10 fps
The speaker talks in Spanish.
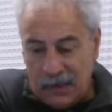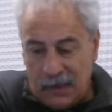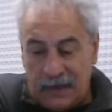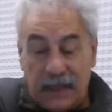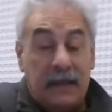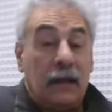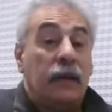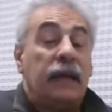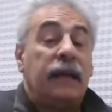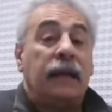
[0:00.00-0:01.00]
Desde el
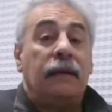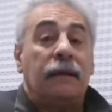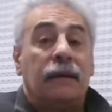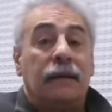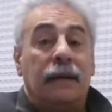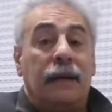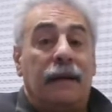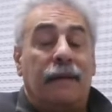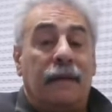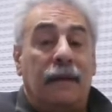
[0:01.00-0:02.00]
origen,
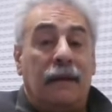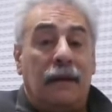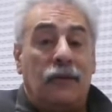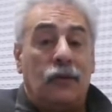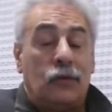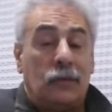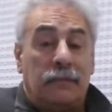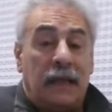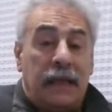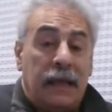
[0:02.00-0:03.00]
este, yo
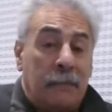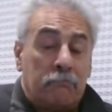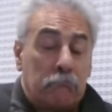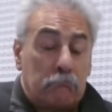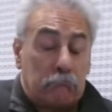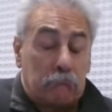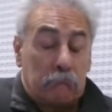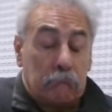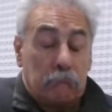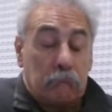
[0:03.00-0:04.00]
tenía
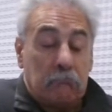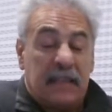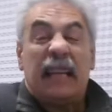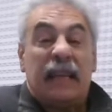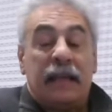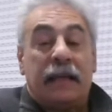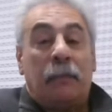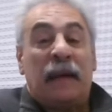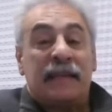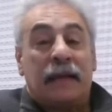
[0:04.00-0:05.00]
serias
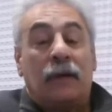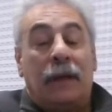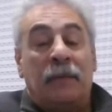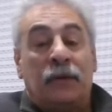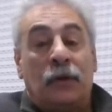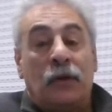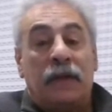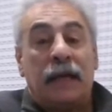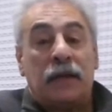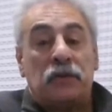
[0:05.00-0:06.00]
discrepancias con la
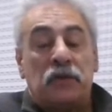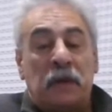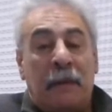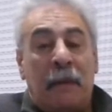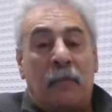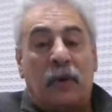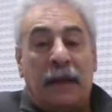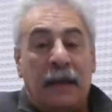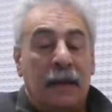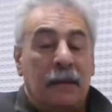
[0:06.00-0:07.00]
metodología que ellos llevaban,
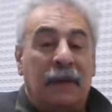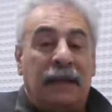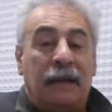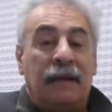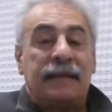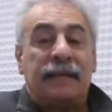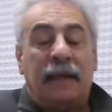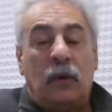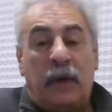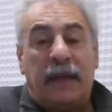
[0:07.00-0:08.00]
porque mandaban a hacer
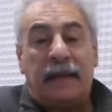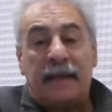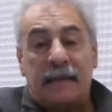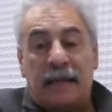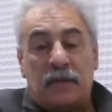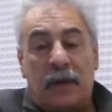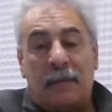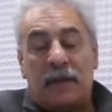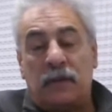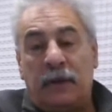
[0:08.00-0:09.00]
encuestas en las ciudades
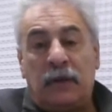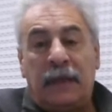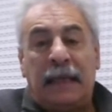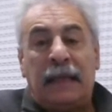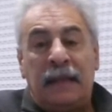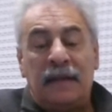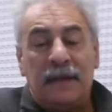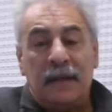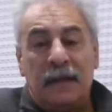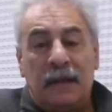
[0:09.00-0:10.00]
más o menos grandes,
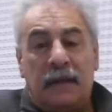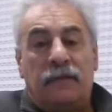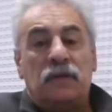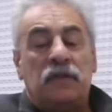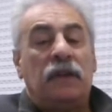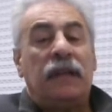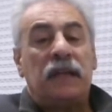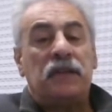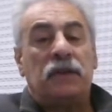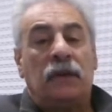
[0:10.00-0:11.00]
y en función de
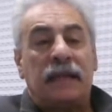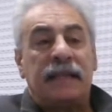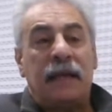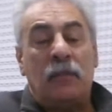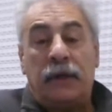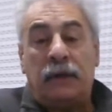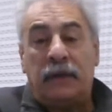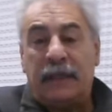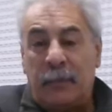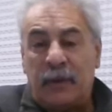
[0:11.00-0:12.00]
eso decían, bueno,
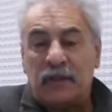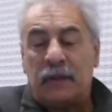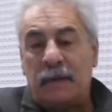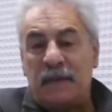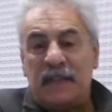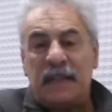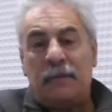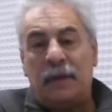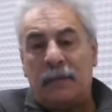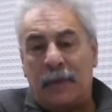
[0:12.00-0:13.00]
esta persona es
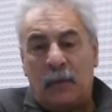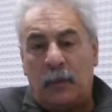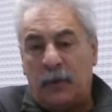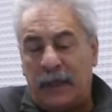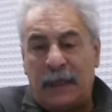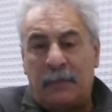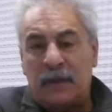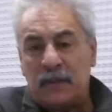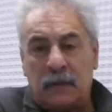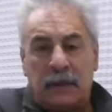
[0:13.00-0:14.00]
visible, vamos por esta
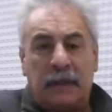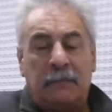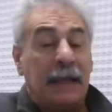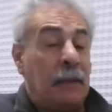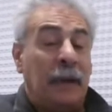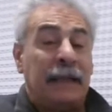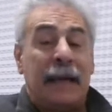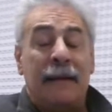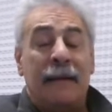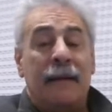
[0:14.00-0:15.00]
persona. En Mar del
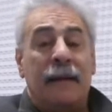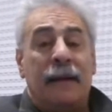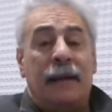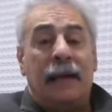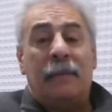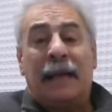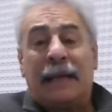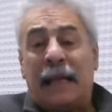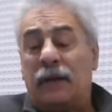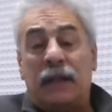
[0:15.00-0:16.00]
Plata le
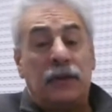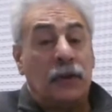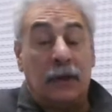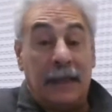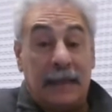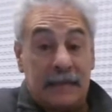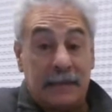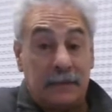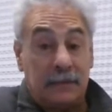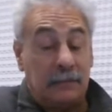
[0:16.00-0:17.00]
marraron en todas.
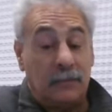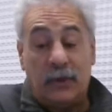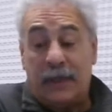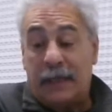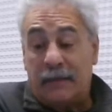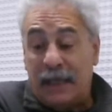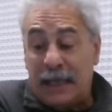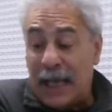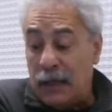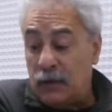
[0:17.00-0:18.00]
Voy a
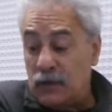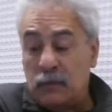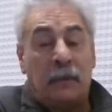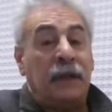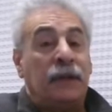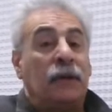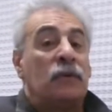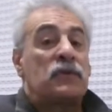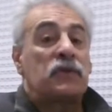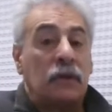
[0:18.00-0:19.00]
revelar algo. En un momento
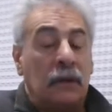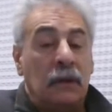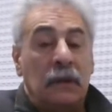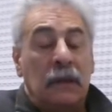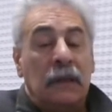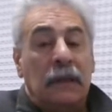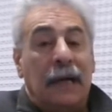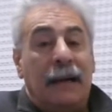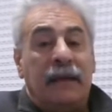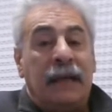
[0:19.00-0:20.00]
Monzó
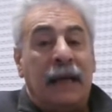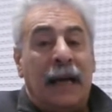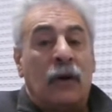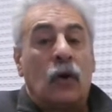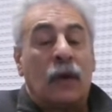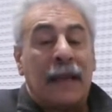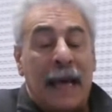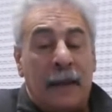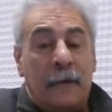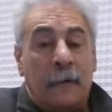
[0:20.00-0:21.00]
había
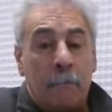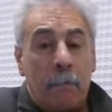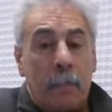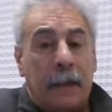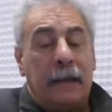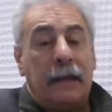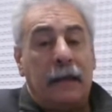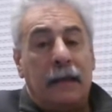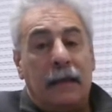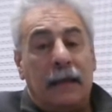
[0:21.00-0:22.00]
acordado
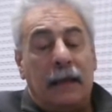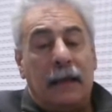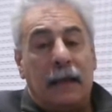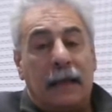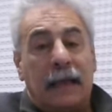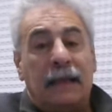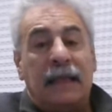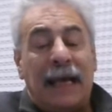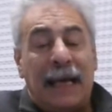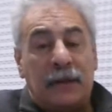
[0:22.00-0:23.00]
que el
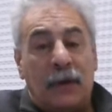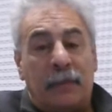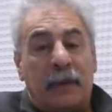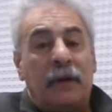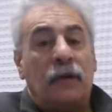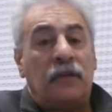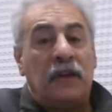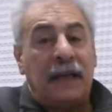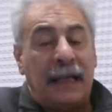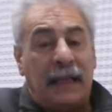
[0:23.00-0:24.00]
candidato a primer
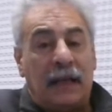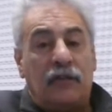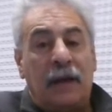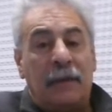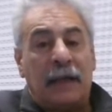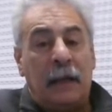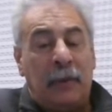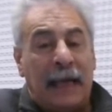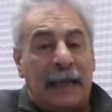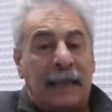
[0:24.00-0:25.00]
concejal de la ciudad de Mar del
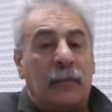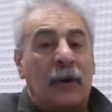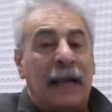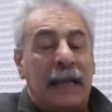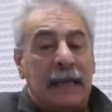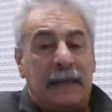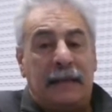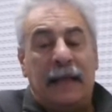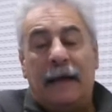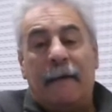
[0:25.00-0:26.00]
Plata por la
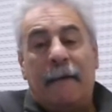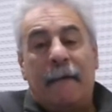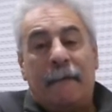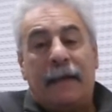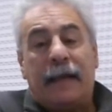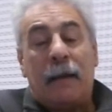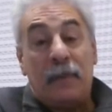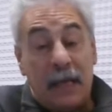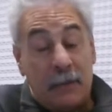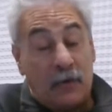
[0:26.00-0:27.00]
lista de
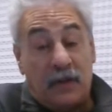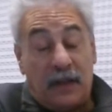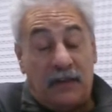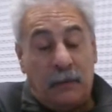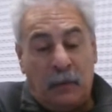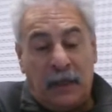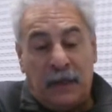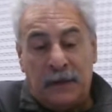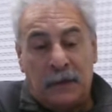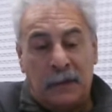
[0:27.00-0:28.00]
Cambiemos en ese
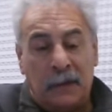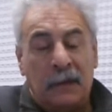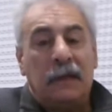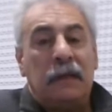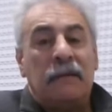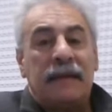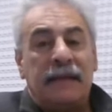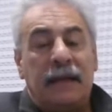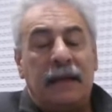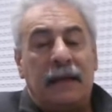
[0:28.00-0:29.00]
momento iba a
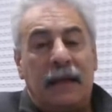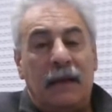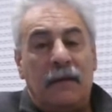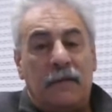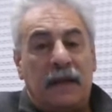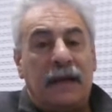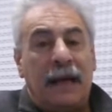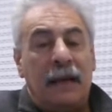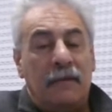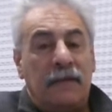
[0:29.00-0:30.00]
ser el
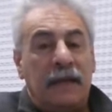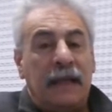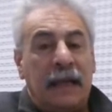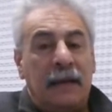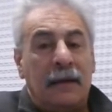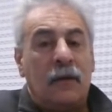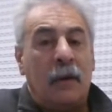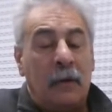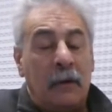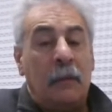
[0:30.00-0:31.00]
fiscal federal
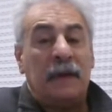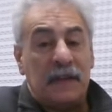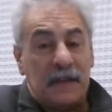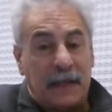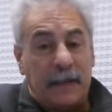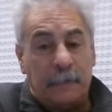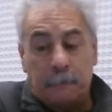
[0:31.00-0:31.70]
Juan Manuel Petillani